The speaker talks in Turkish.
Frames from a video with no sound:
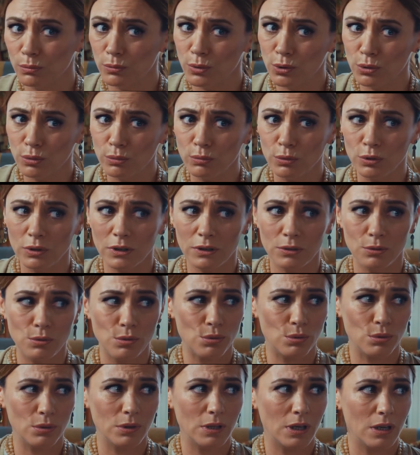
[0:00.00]
sinirleniyor,
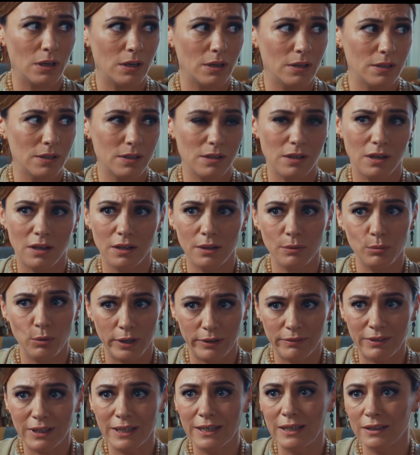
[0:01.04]
gülüyor, üzülüyor ve
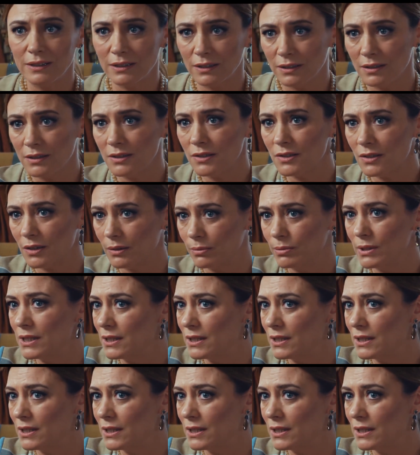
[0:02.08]
eğleniyorsunuz.